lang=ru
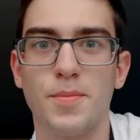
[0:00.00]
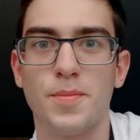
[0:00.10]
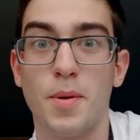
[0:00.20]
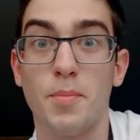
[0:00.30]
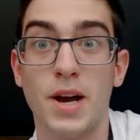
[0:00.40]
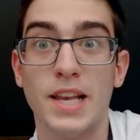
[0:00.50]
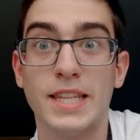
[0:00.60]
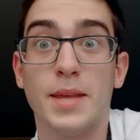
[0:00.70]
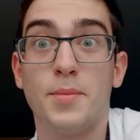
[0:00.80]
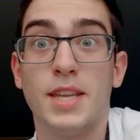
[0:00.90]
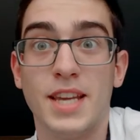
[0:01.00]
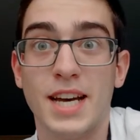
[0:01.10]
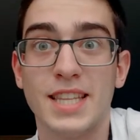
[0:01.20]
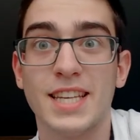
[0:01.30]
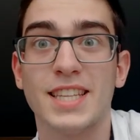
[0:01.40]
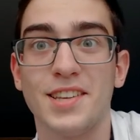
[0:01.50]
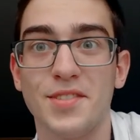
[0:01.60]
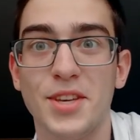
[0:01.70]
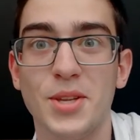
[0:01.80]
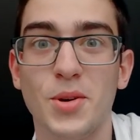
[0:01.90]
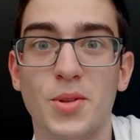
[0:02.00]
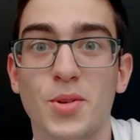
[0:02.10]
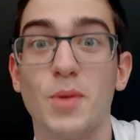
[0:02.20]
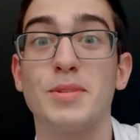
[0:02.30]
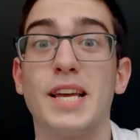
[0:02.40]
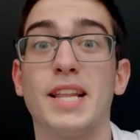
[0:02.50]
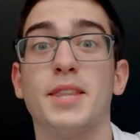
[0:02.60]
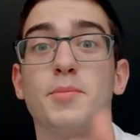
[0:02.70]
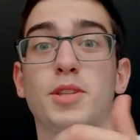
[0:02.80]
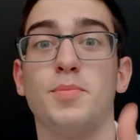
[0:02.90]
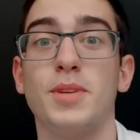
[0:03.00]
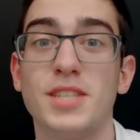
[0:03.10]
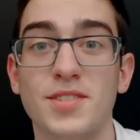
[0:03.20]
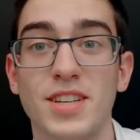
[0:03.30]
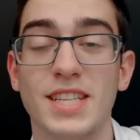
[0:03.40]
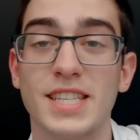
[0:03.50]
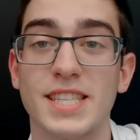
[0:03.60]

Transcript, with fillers: попали на меня, на это видео, то обязательно подписывайтесь,